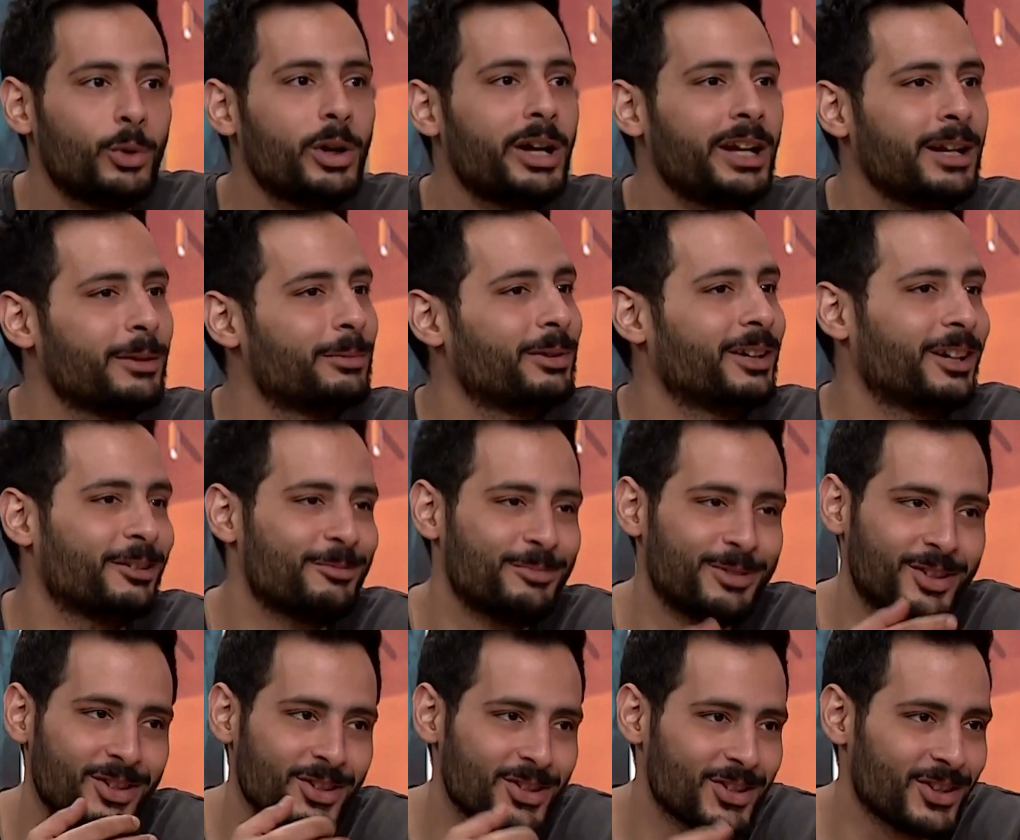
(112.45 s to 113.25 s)
واحنا
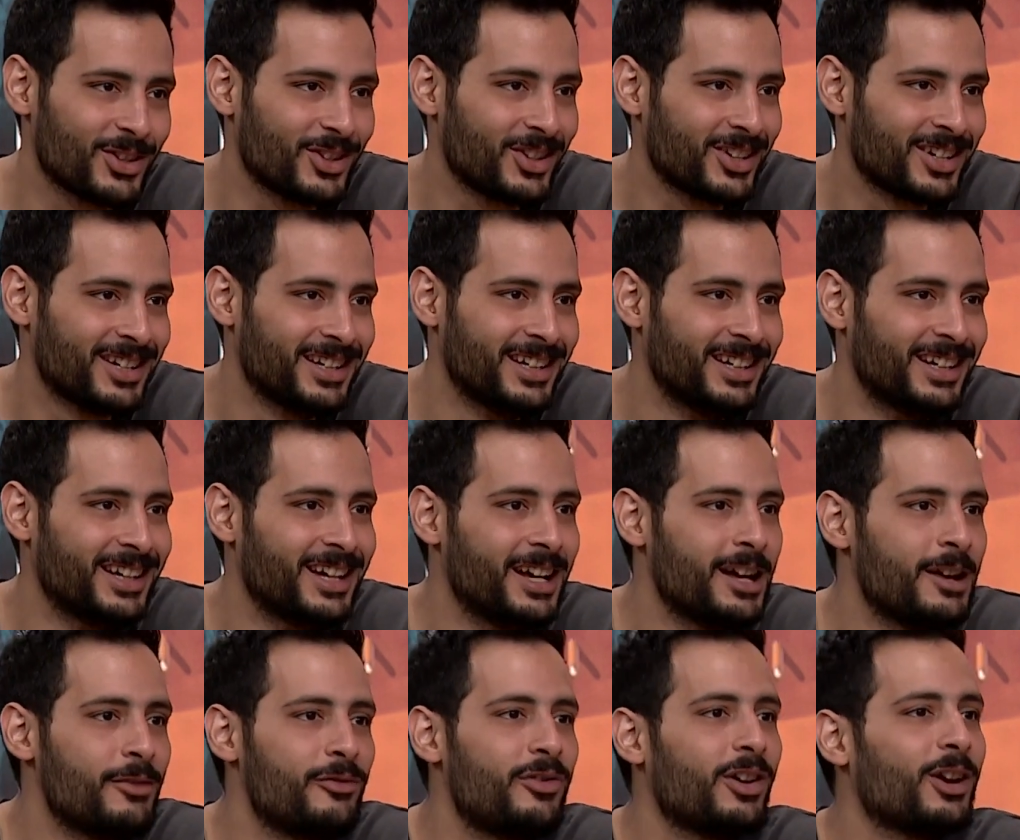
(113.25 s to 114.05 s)
بنحب الهزار
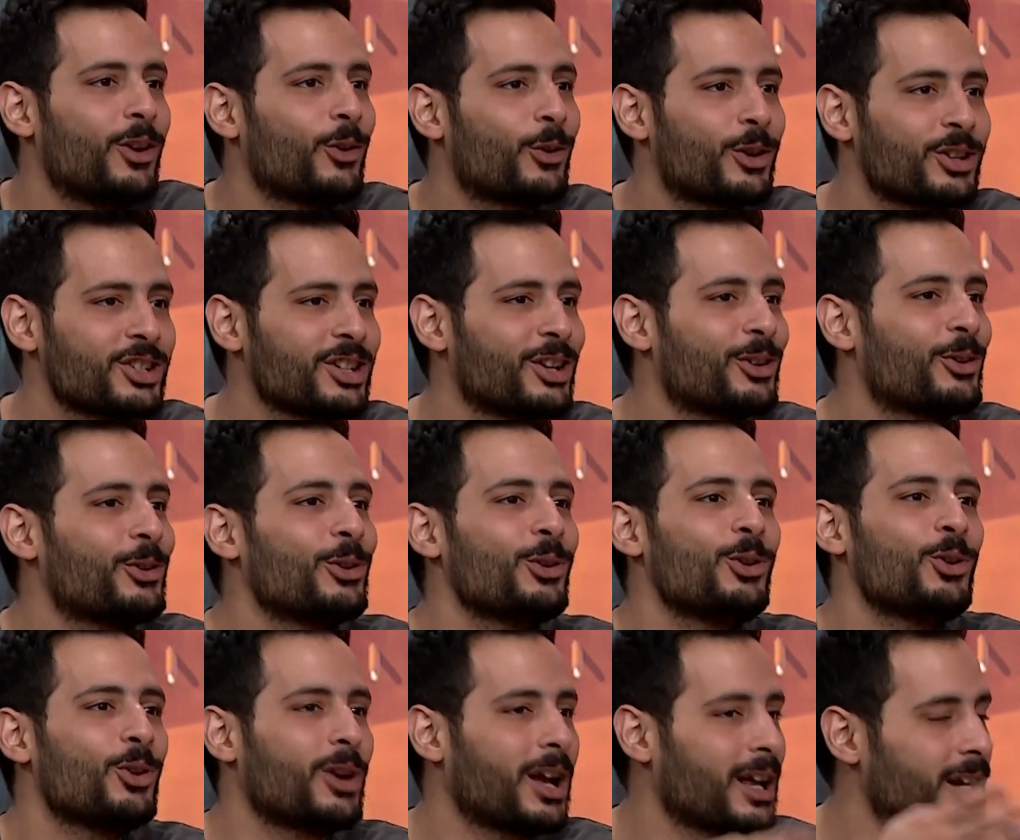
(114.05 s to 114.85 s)
فاللوكيشن
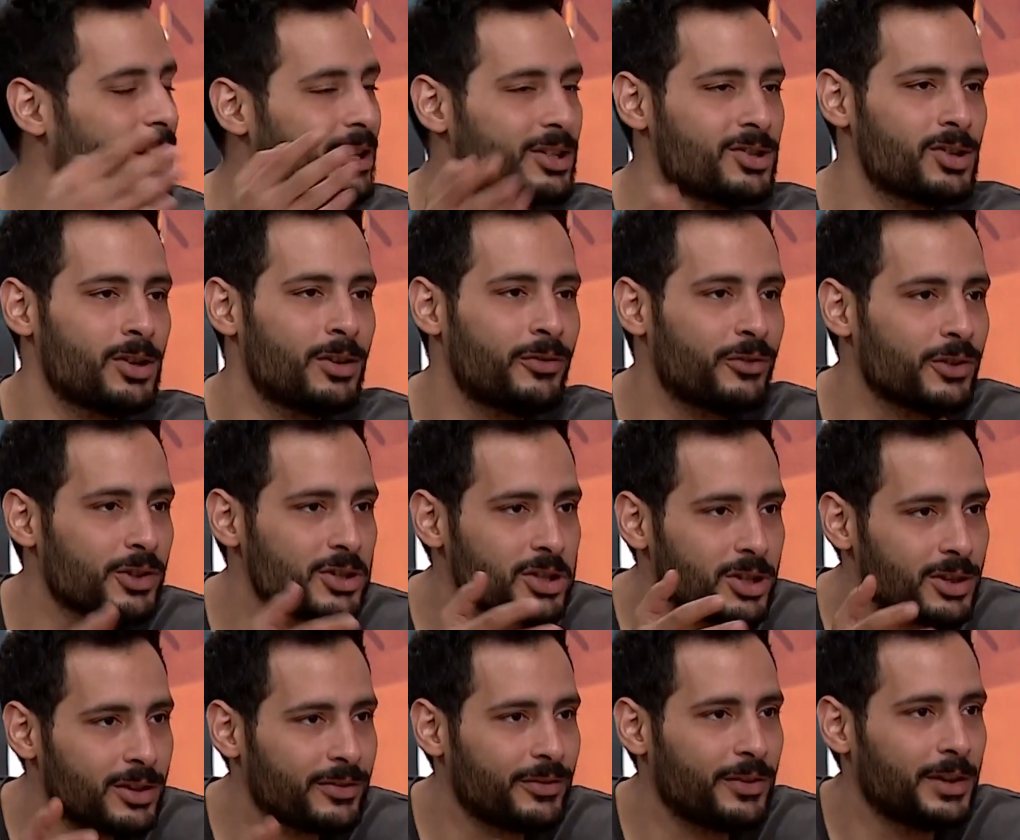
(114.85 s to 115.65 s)
كله كان هزار في
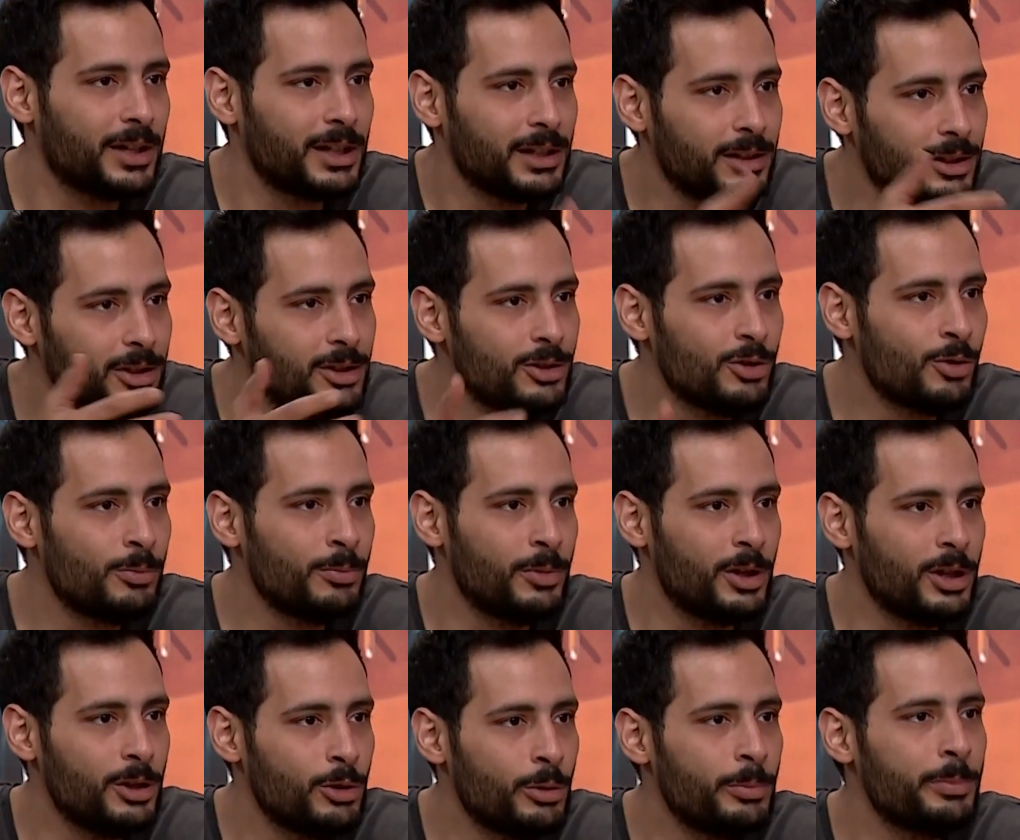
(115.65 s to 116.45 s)
هزار
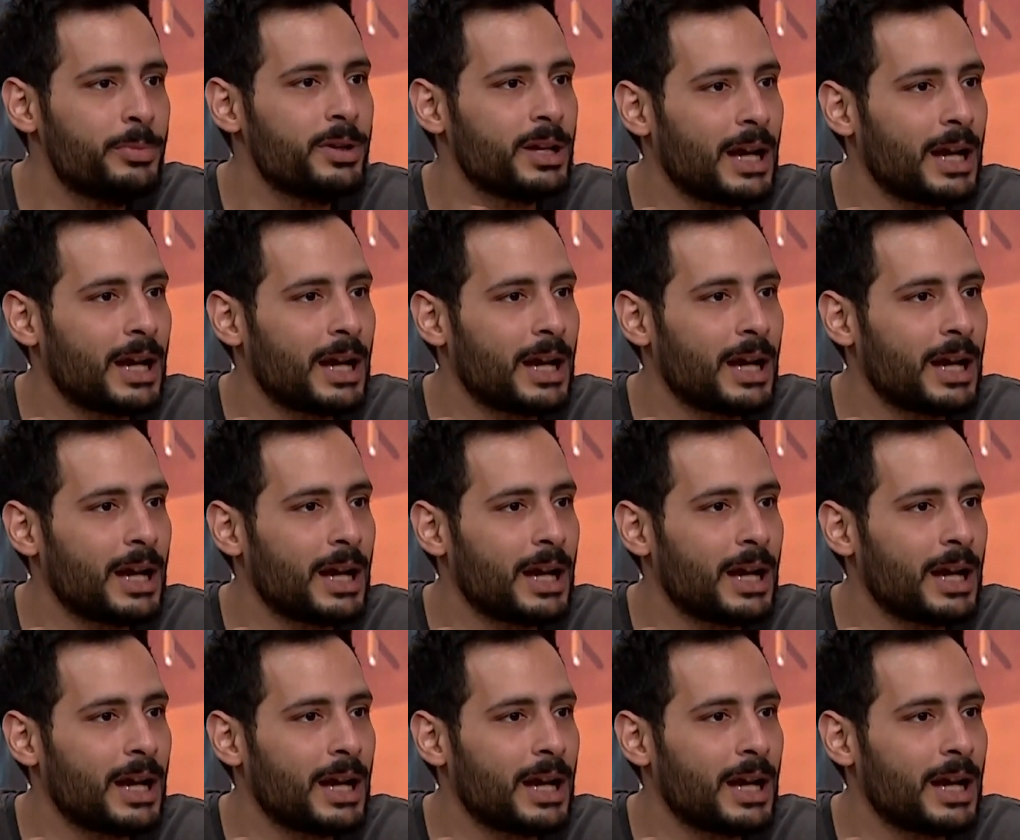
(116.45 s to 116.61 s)
فاليوم اليوم